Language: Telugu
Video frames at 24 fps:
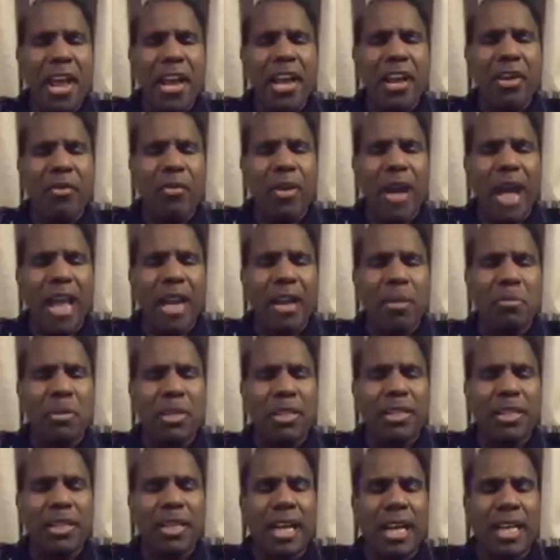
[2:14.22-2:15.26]
అనేక
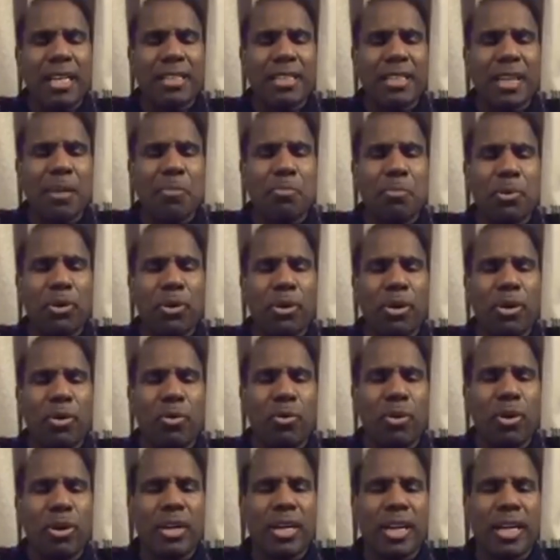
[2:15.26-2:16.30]
వేల మంది
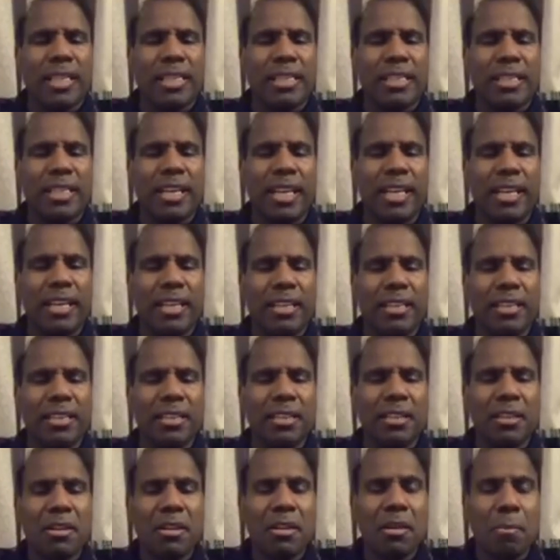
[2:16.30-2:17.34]
నరసాపూర్లో ఓట్లేస్తే
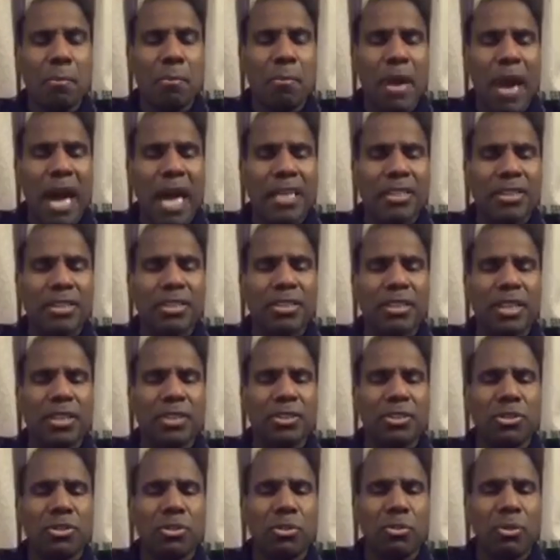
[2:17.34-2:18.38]

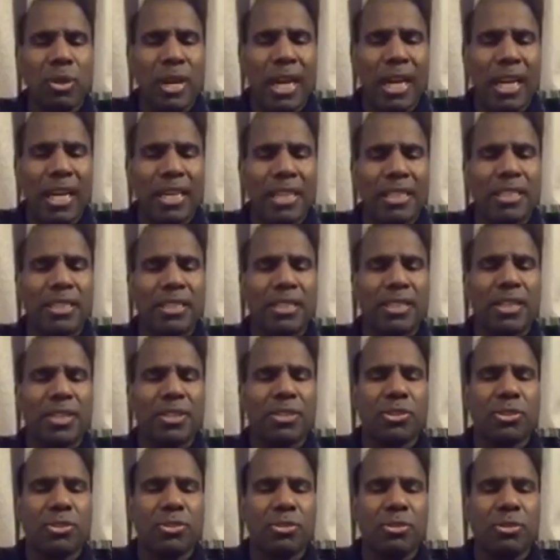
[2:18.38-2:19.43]
పాస్టర్స్
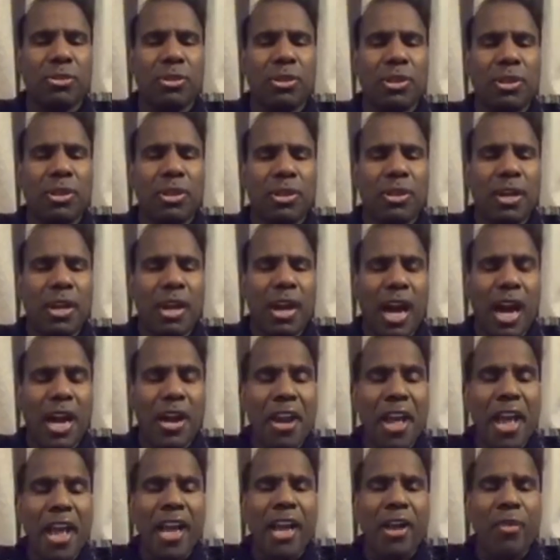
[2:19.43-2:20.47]
వాలంటీర్సు
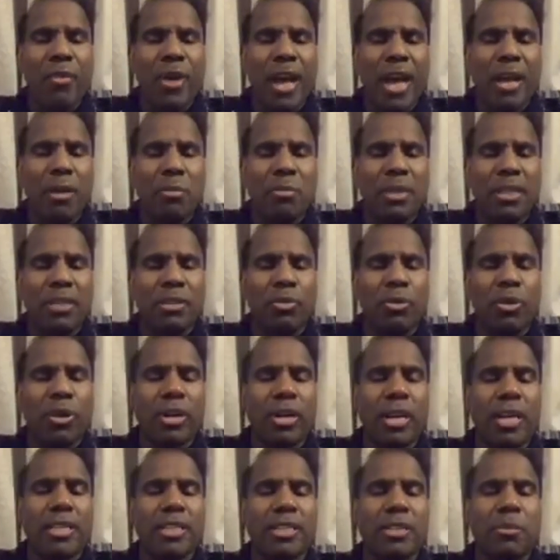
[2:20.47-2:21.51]
అనేక వేల
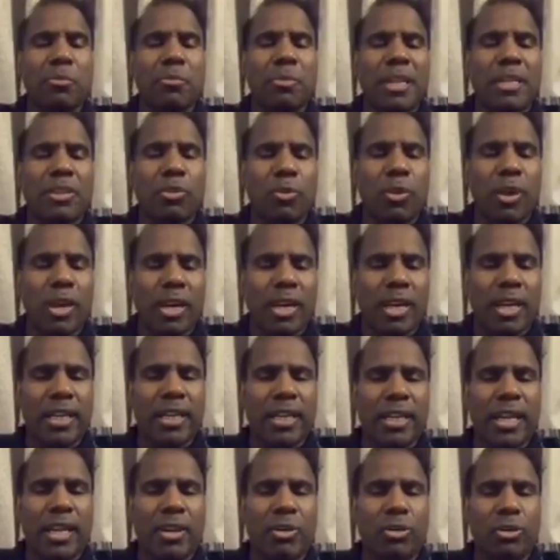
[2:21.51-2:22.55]
మంది ఓట్లేసిన ప్రతి
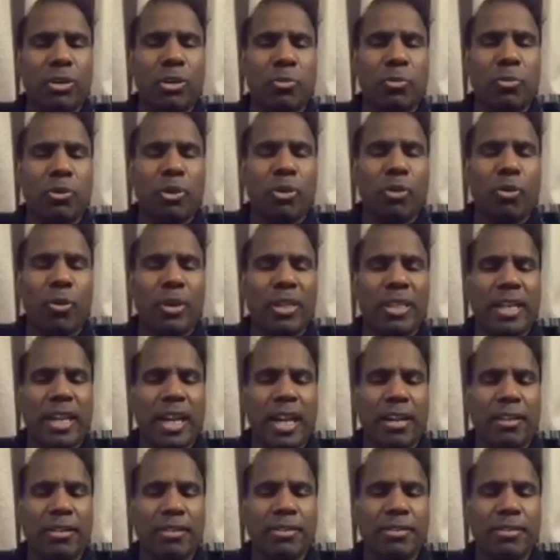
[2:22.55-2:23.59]
ఒక్కరికి నా హృదయపూర్వక
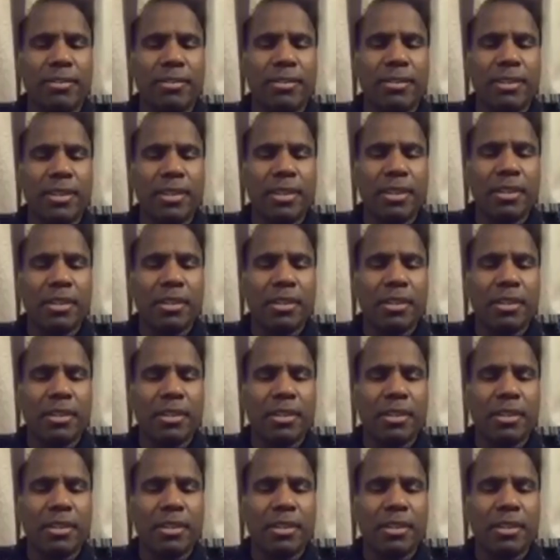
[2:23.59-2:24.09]
వందనాలు